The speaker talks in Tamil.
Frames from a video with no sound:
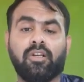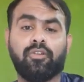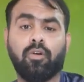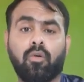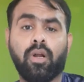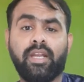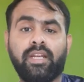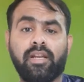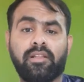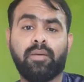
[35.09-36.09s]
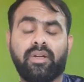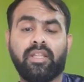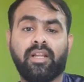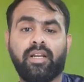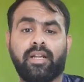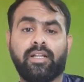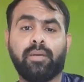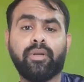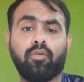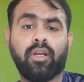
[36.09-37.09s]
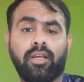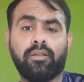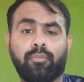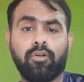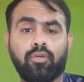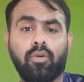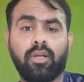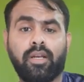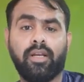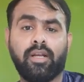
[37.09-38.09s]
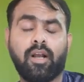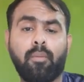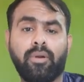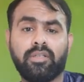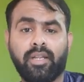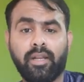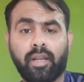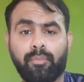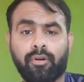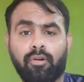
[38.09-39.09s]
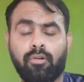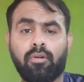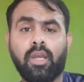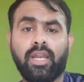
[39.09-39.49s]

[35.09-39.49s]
ஸோ உங்கள் டீட்டெயில்ஸ்லாம் பார்த்தீங்கன்னா நான் நம்பர் கொடுக்குறேன் சப்போஸ் உங்களுக்கு நீங்கள் காம்படிஷன் என்ட்ரி பண்ணணும்